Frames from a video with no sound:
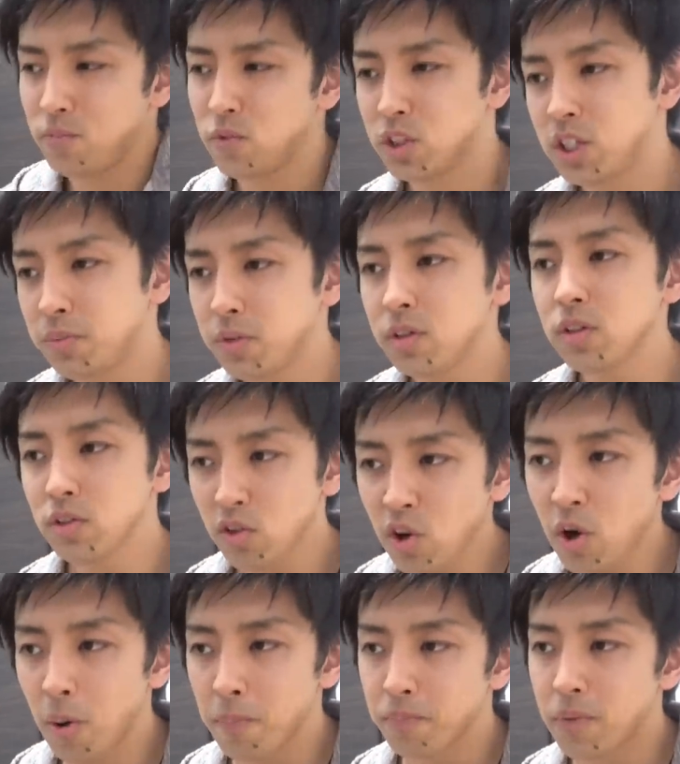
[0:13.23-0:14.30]
自分
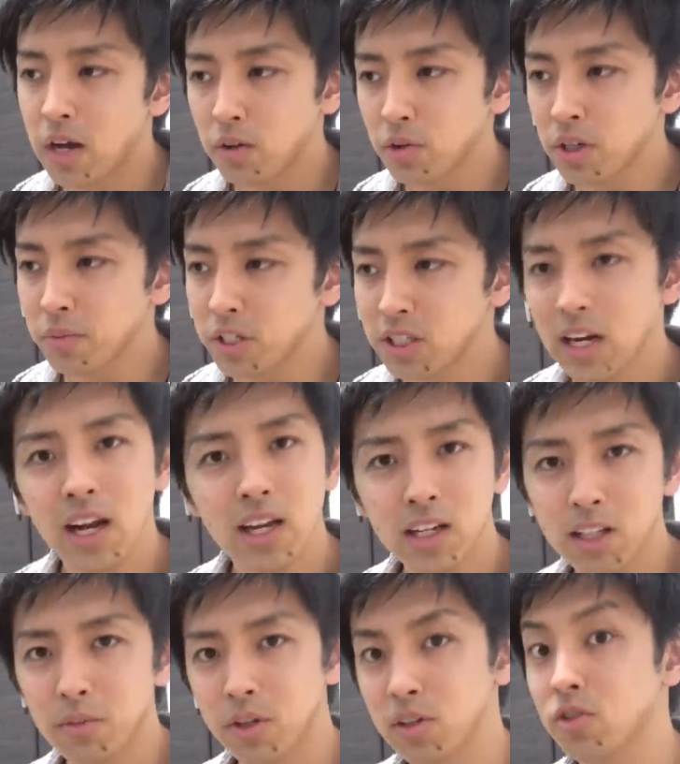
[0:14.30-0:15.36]
の、あ、これでも知らない
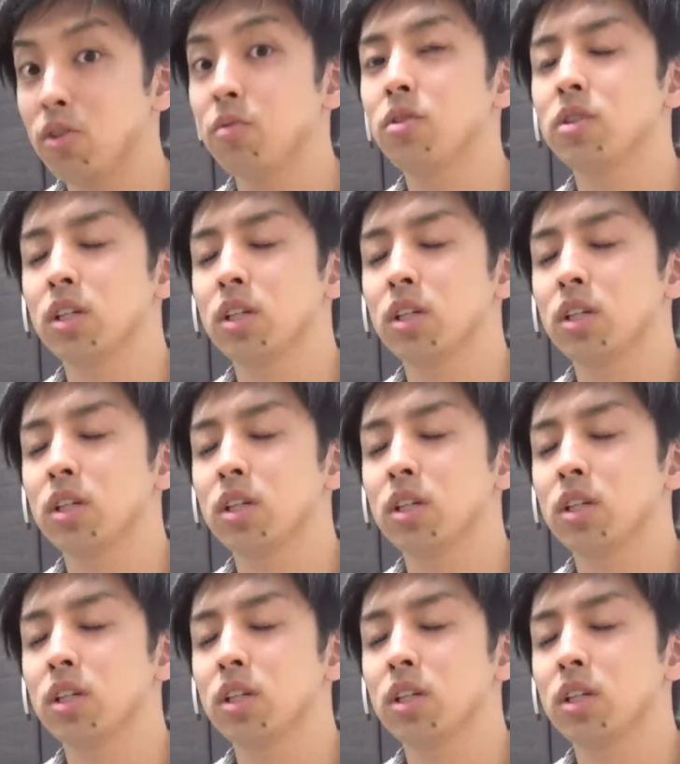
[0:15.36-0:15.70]
方もいると思